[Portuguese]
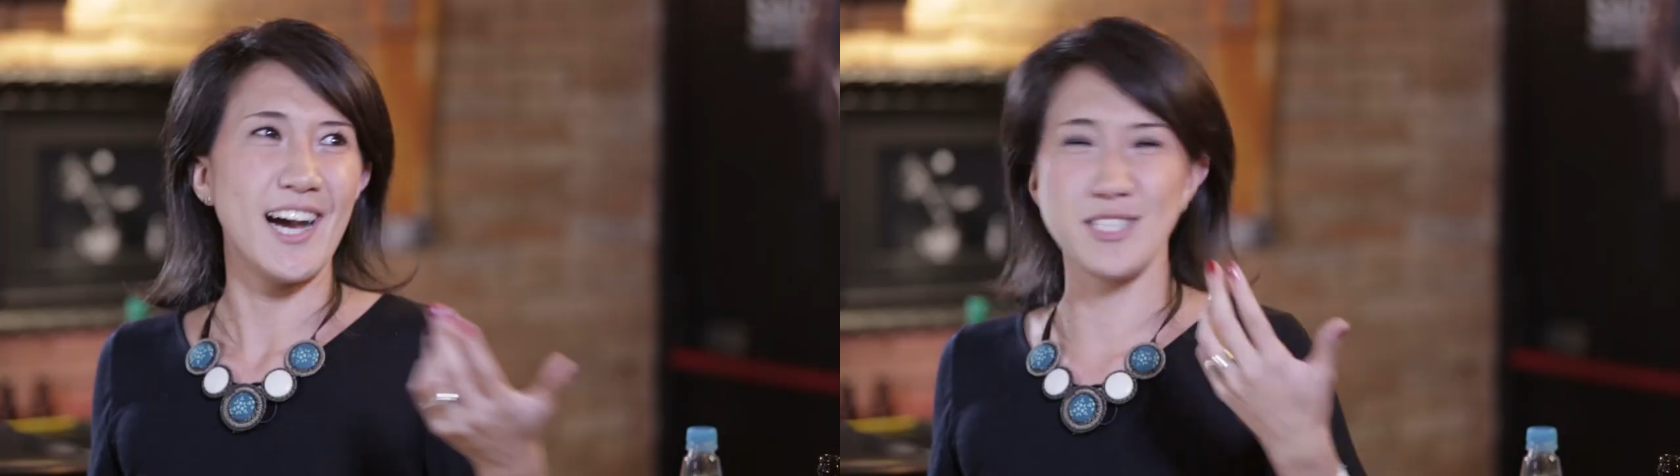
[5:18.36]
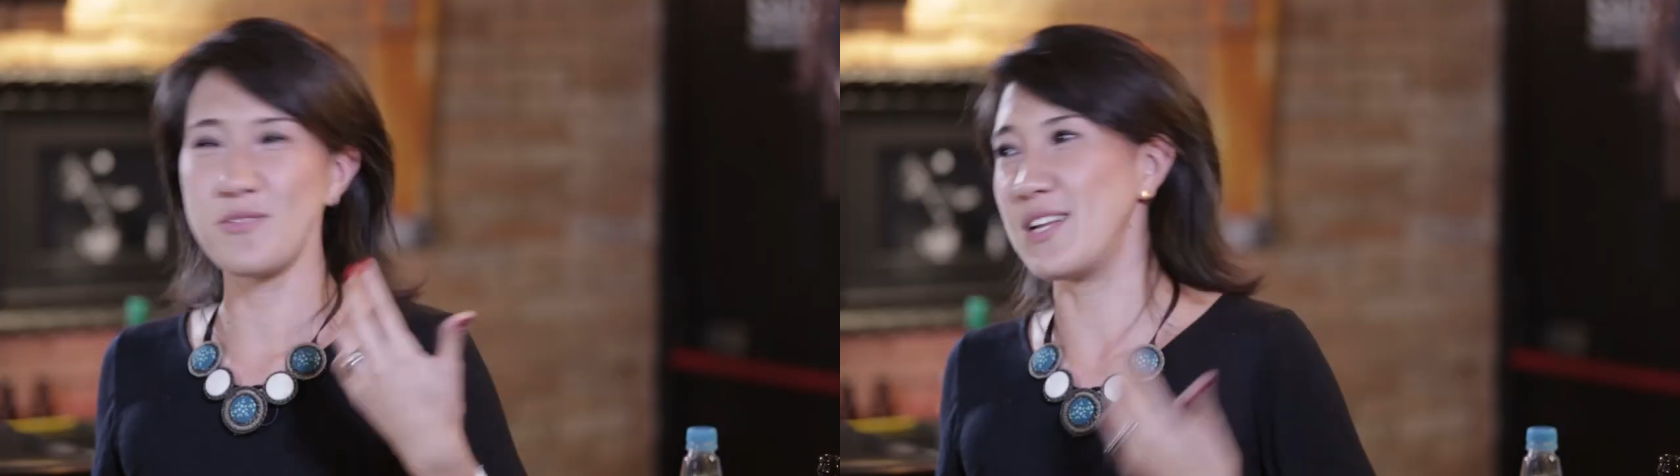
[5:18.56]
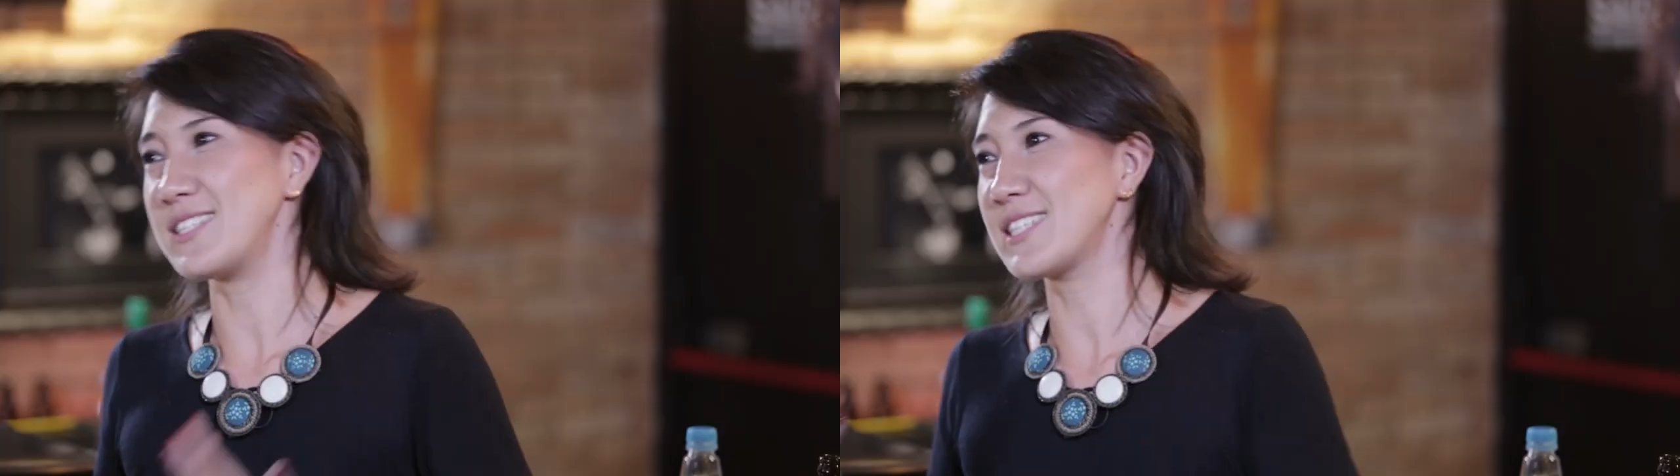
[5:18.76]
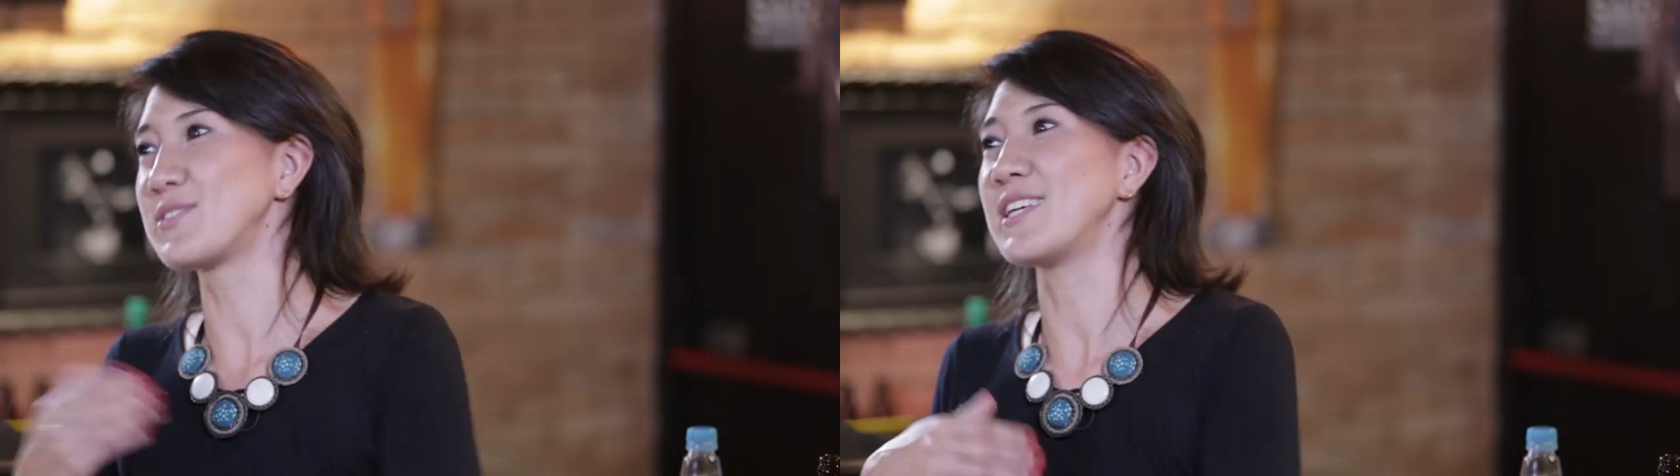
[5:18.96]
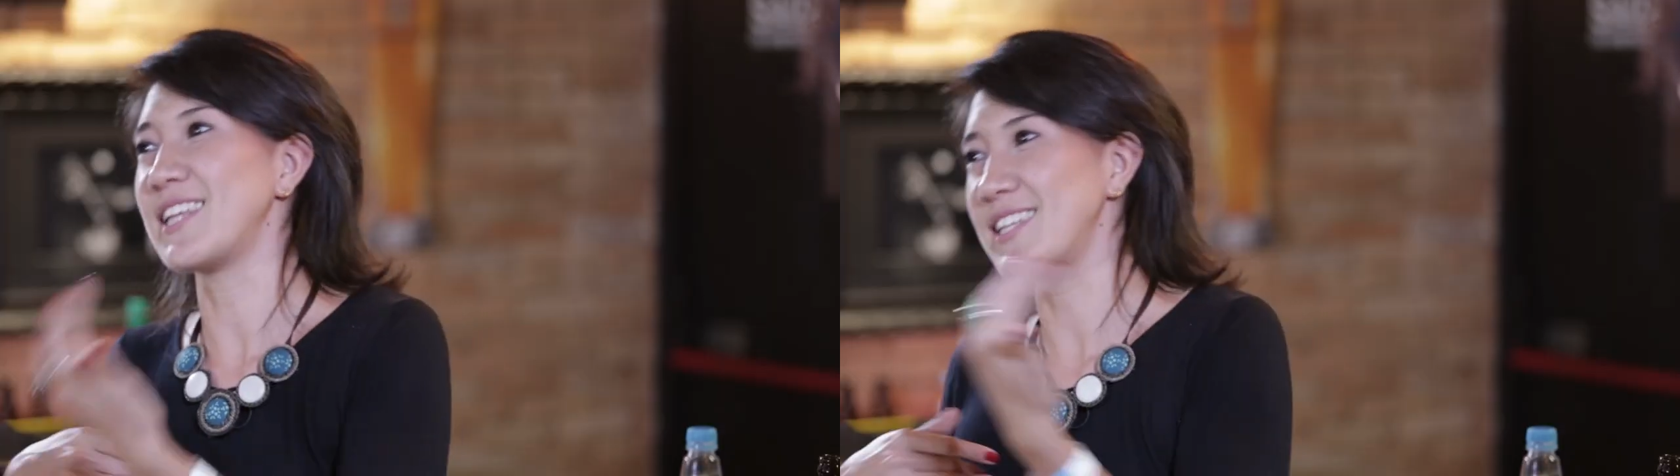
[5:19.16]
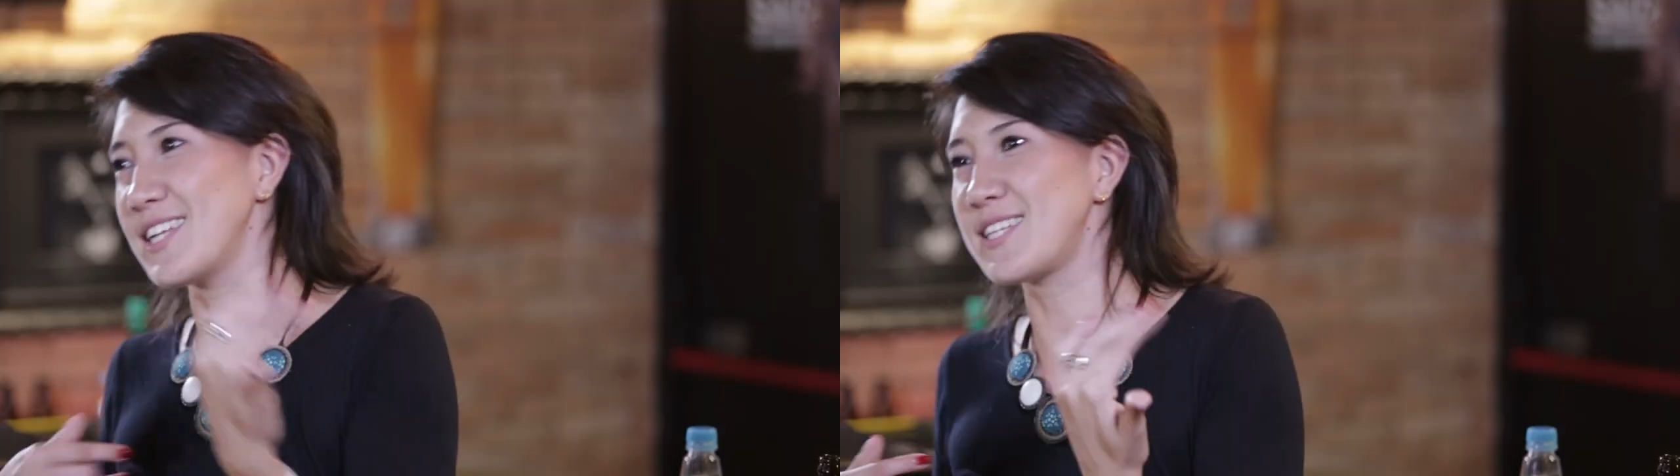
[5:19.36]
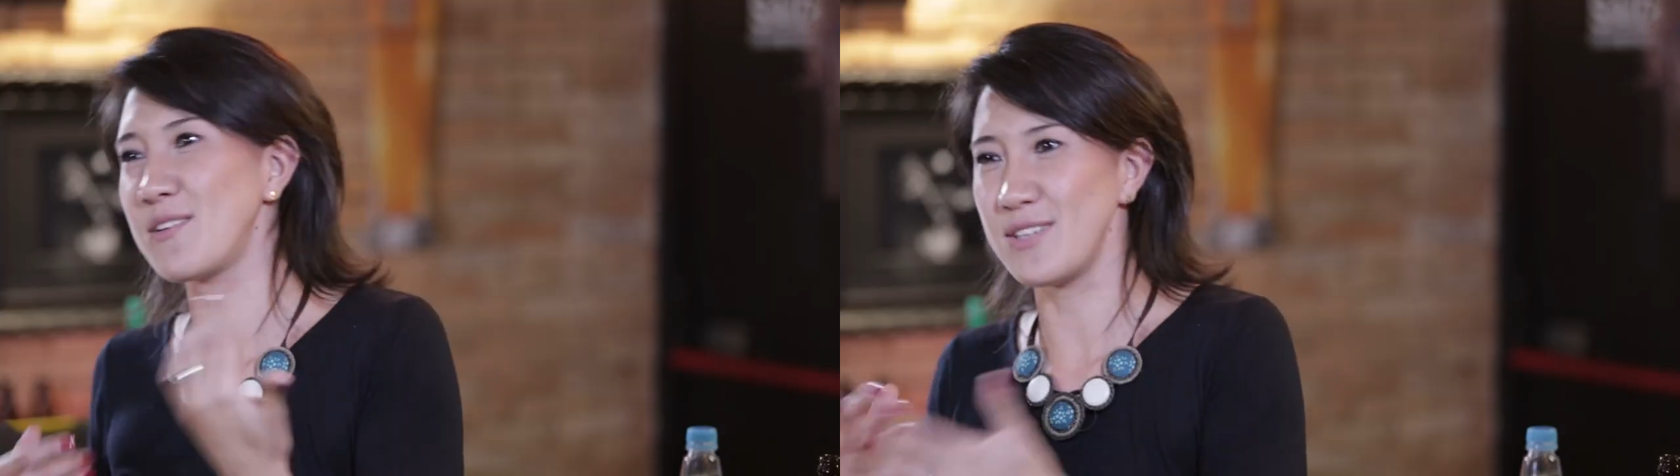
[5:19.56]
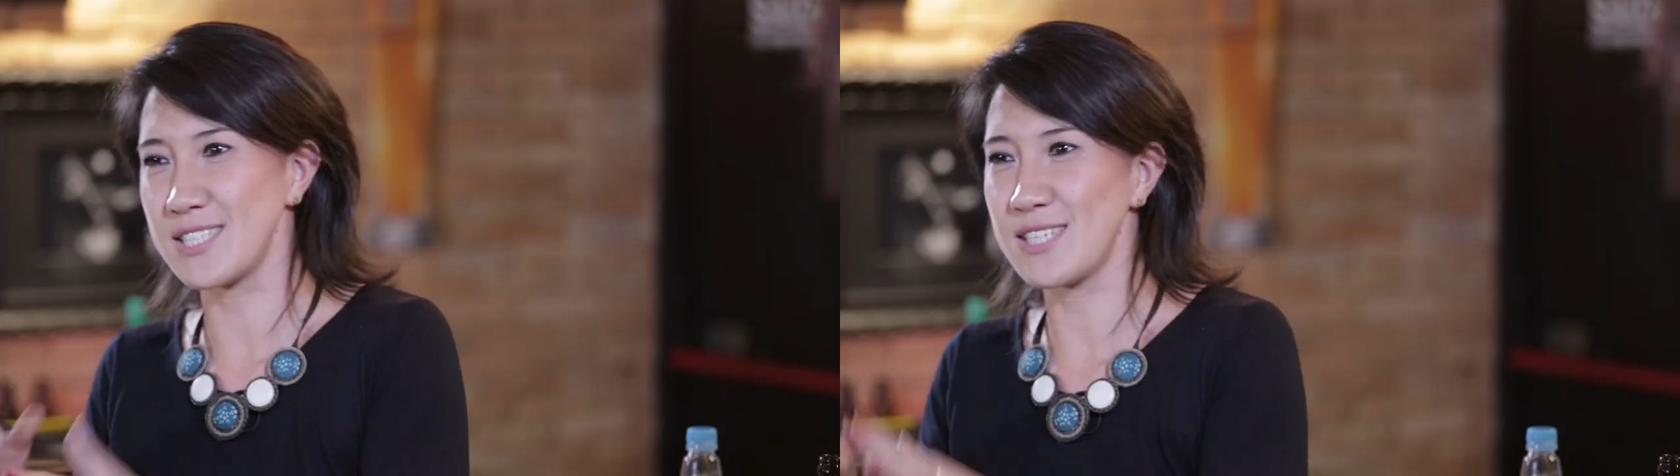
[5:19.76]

A diferença é que se você entender de cerveja,